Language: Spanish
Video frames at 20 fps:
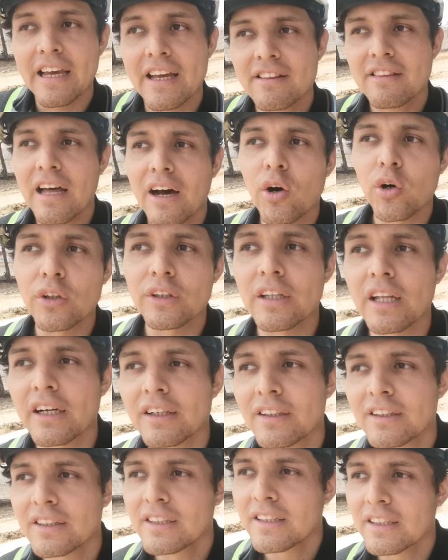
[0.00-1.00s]
en esta
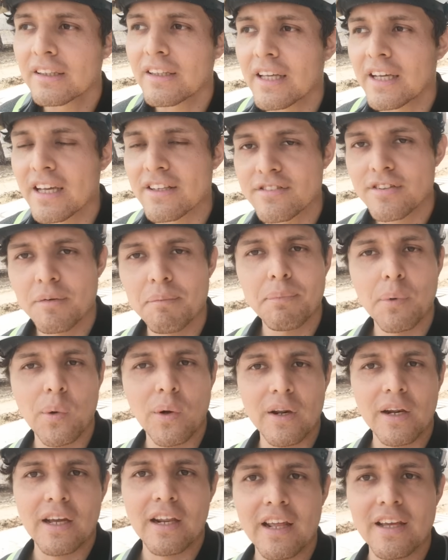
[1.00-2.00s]
onda de que Cien
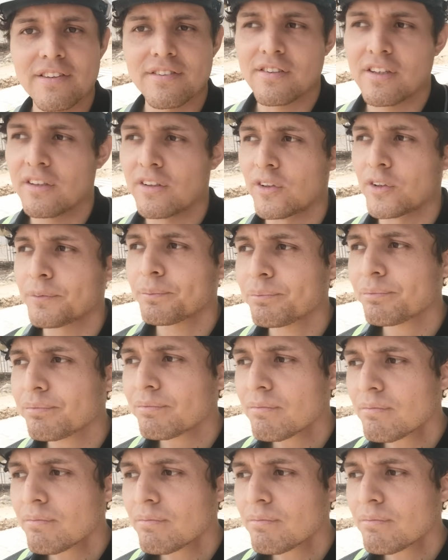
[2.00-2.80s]
regrese, ¿no?